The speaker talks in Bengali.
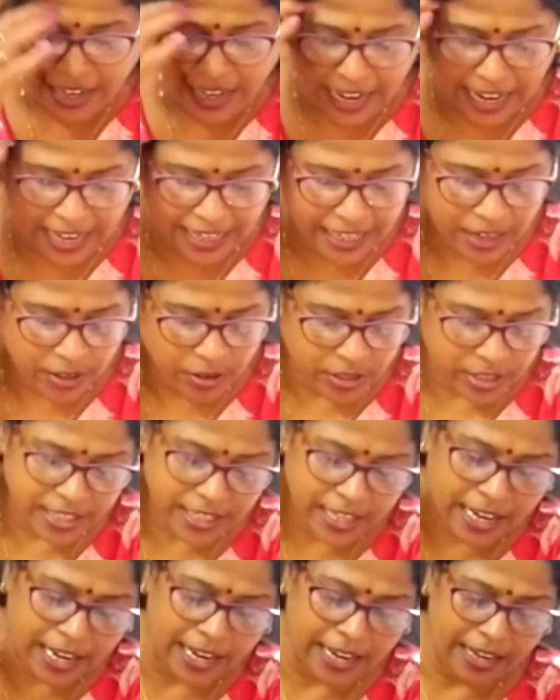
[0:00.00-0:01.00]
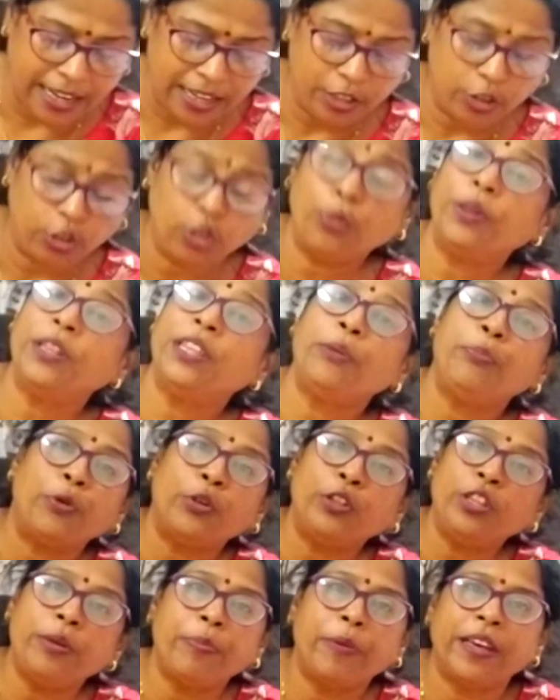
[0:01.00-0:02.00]
এটা হচ্ছে তোমাদের
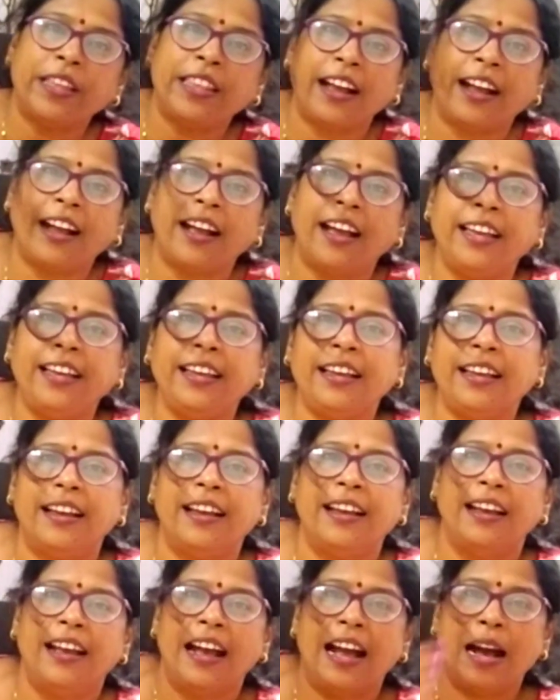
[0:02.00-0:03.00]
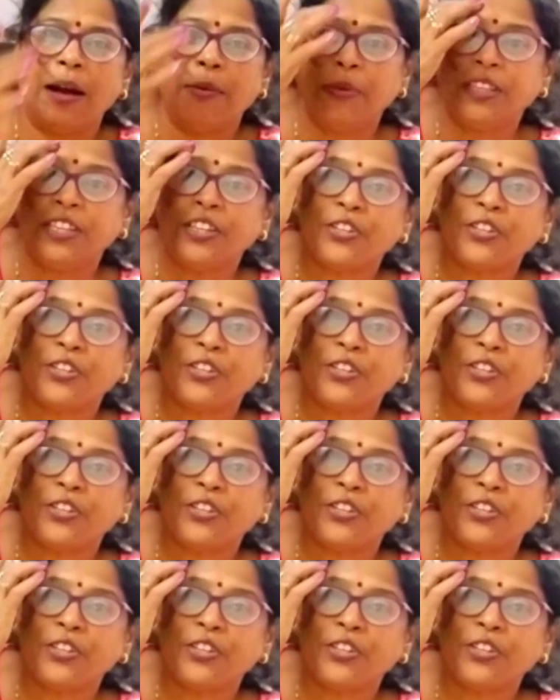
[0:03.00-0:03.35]
প্রদীপকে দেখাই আমাদের